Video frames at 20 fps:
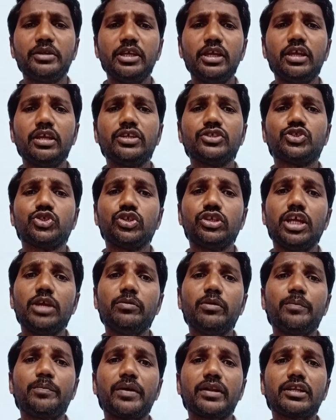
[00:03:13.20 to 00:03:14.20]
ఈ
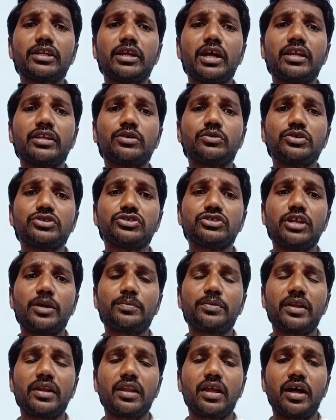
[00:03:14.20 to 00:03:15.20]
షునేమి పట్టణానికి
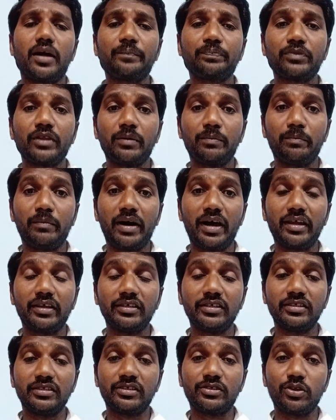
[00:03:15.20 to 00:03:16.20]
వచ్చినప్పుడల్లా మా
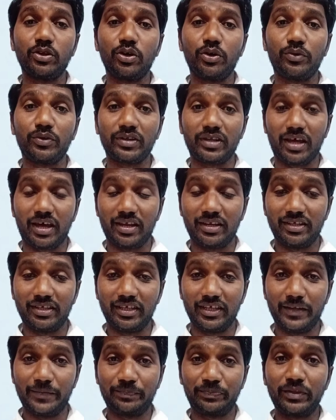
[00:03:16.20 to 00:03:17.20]
ఇంట్లో ఉండాలి
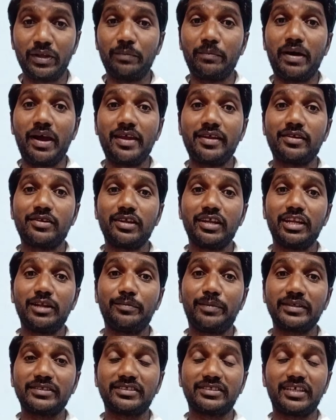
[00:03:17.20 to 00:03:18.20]
మా ఇంట్లోనే
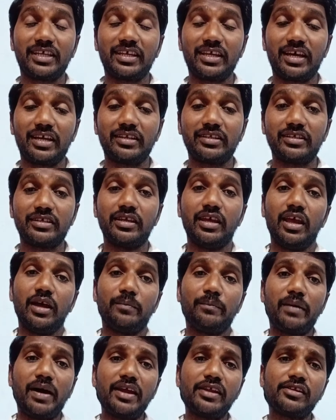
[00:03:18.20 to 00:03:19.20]
బస్ చేయాలి
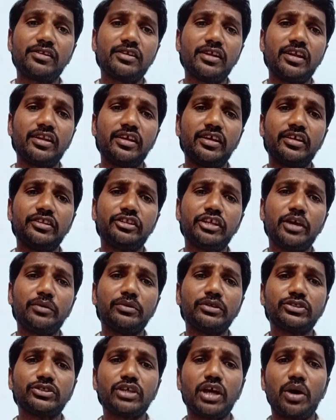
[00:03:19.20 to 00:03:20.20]
మా ఇంట్లోనే
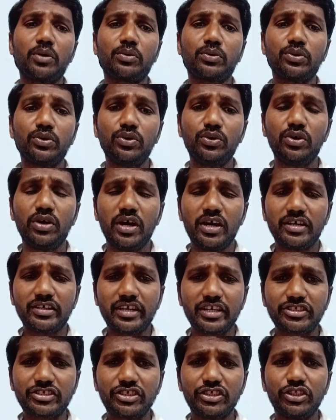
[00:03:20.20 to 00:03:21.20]
దేవుని సాకుడు
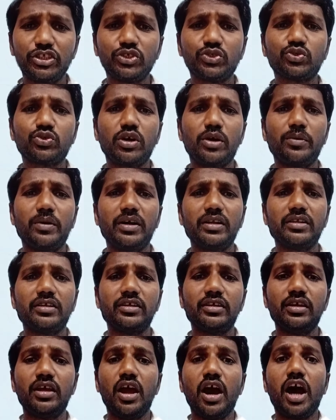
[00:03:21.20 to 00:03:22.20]
రెస్ట్ తీసుకోవాలి
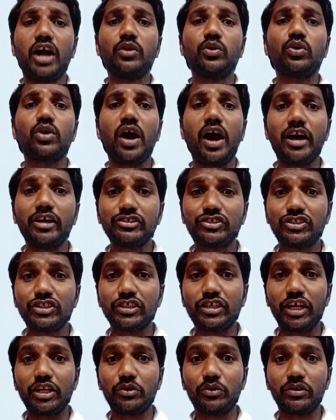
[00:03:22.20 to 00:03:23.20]
అని ఒక ఆశ
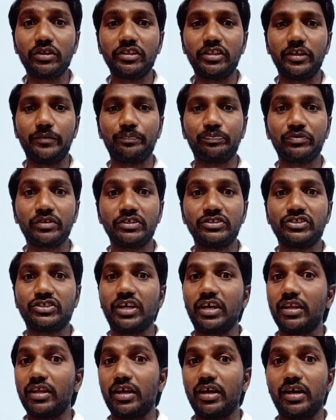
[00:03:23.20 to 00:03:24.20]
కలుగున్నది
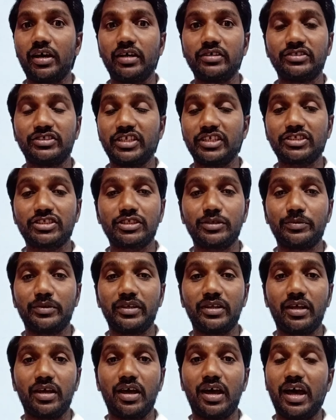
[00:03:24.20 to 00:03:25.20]
చాలా
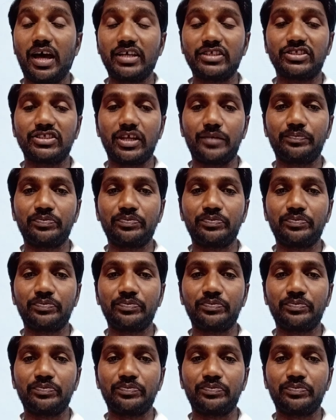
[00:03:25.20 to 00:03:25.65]
శ్రేష్టమైన ఆశ